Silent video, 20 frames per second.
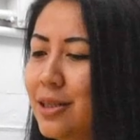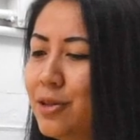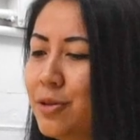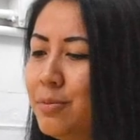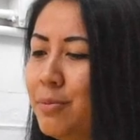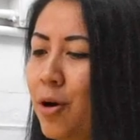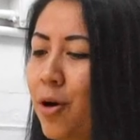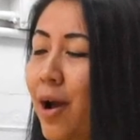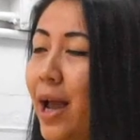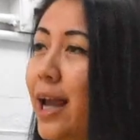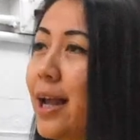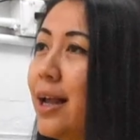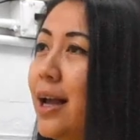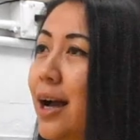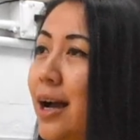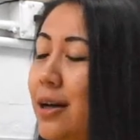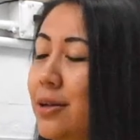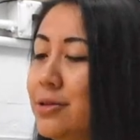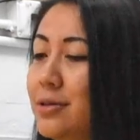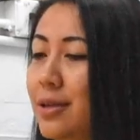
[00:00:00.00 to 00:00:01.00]
itu mau hang
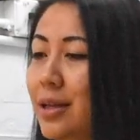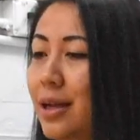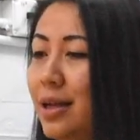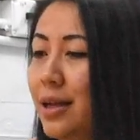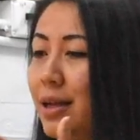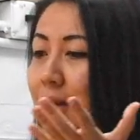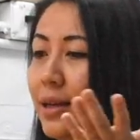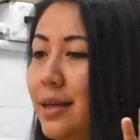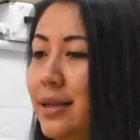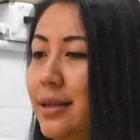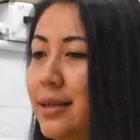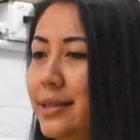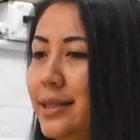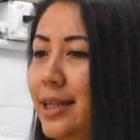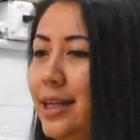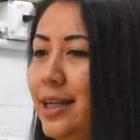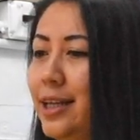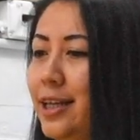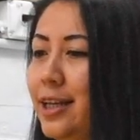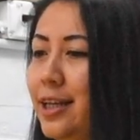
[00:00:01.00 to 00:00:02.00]
out
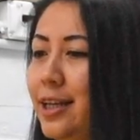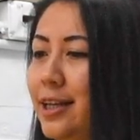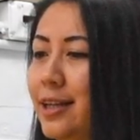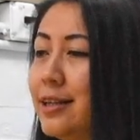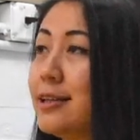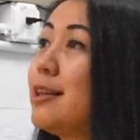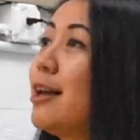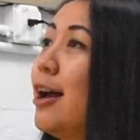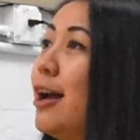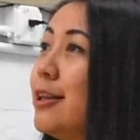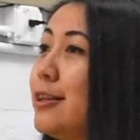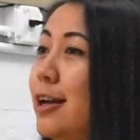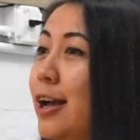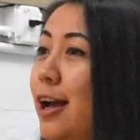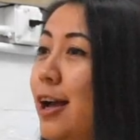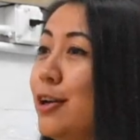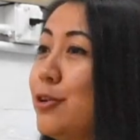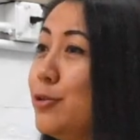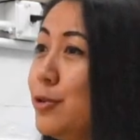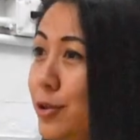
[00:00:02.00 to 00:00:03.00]
di
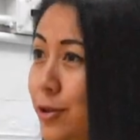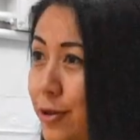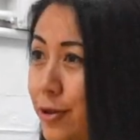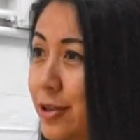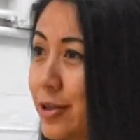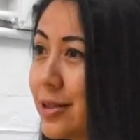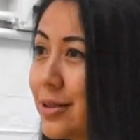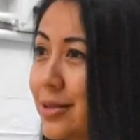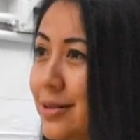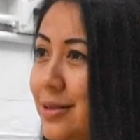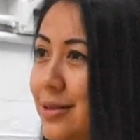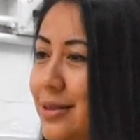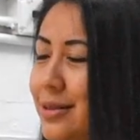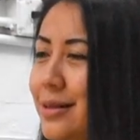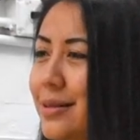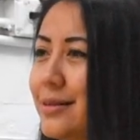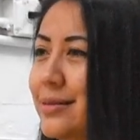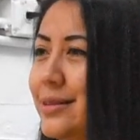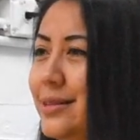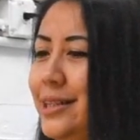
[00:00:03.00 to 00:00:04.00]
tengah-tengah New York,
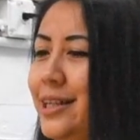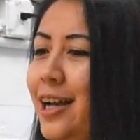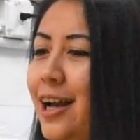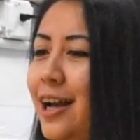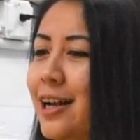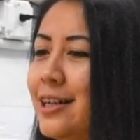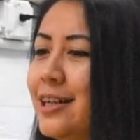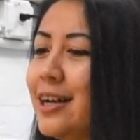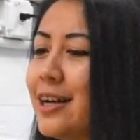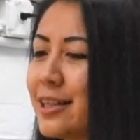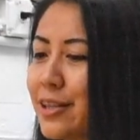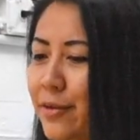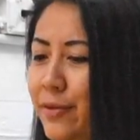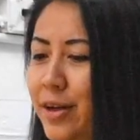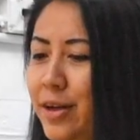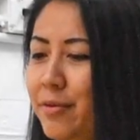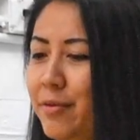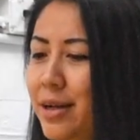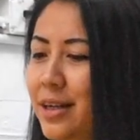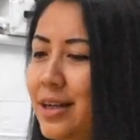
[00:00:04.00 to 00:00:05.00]
yang dekat
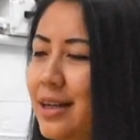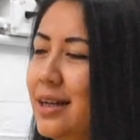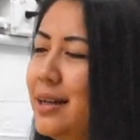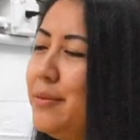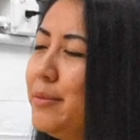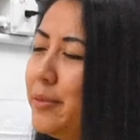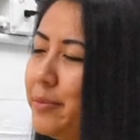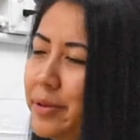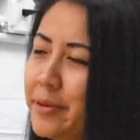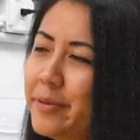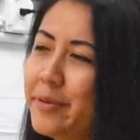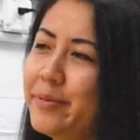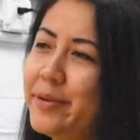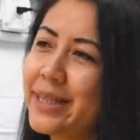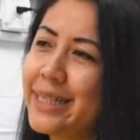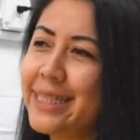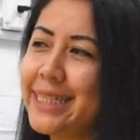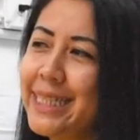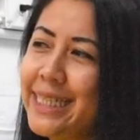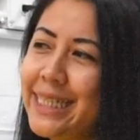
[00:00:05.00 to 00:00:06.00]
kemana-mana,
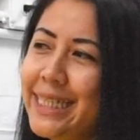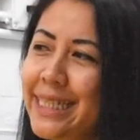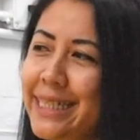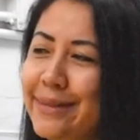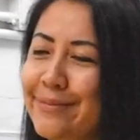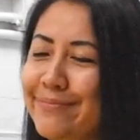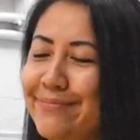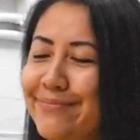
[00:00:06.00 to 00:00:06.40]
mampir-mampir ke sini.